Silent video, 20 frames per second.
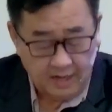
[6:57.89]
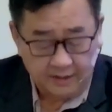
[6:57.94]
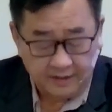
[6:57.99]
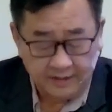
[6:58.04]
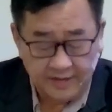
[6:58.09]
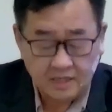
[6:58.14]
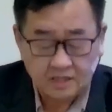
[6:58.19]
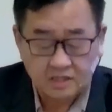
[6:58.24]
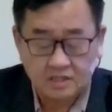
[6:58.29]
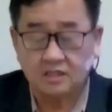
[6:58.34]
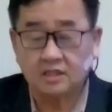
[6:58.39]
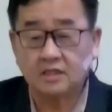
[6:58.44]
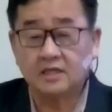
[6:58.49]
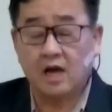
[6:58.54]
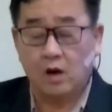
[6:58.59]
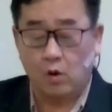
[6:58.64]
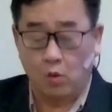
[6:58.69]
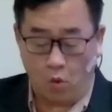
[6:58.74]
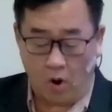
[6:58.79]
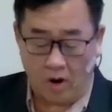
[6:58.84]
那时呢，
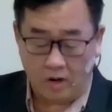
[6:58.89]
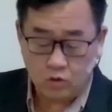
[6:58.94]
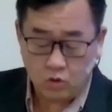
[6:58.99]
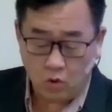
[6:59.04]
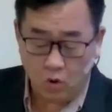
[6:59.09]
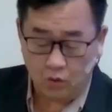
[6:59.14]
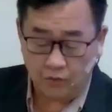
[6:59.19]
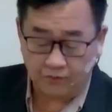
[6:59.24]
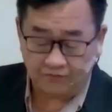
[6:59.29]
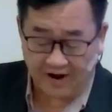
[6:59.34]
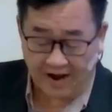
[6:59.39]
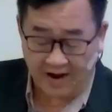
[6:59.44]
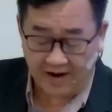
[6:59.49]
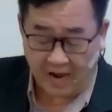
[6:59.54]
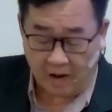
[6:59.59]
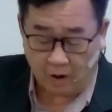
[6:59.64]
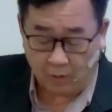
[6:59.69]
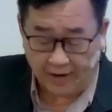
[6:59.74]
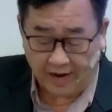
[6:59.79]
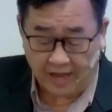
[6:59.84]
王公法
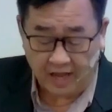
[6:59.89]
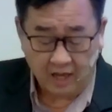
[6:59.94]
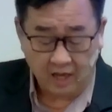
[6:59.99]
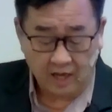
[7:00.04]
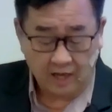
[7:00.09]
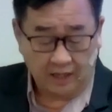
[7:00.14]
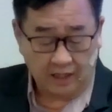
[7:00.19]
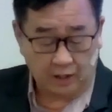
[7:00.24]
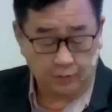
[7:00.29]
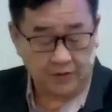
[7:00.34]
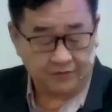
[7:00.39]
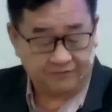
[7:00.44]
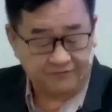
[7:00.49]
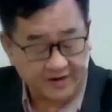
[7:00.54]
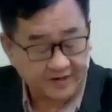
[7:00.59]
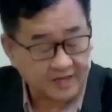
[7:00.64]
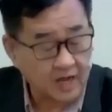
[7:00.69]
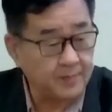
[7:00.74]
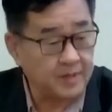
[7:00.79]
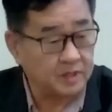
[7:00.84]
老呢，因为放
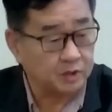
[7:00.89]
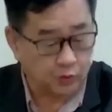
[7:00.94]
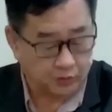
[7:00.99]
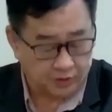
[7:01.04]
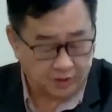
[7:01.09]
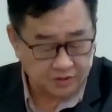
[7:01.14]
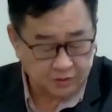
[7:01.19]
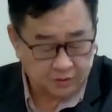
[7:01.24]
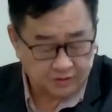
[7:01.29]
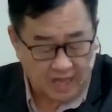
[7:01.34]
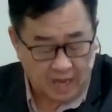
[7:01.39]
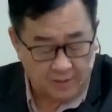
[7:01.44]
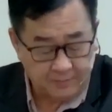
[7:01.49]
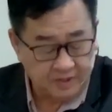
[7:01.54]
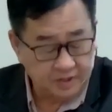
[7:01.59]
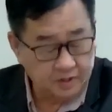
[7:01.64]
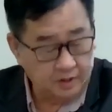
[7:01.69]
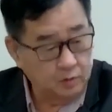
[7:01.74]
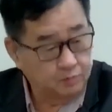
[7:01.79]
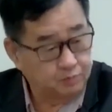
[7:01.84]
他们走的时候，他们
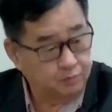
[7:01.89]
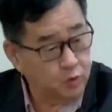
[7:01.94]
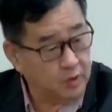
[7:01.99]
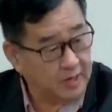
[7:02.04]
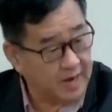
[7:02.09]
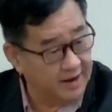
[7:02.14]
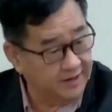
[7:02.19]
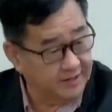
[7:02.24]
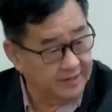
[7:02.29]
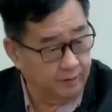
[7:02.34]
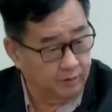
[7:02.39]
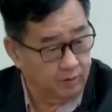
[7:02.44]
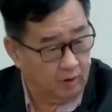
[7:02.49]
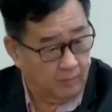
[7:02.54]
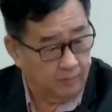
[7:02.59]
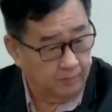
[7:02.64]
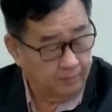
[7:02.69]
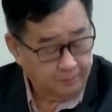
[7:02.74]
又不甘愿了，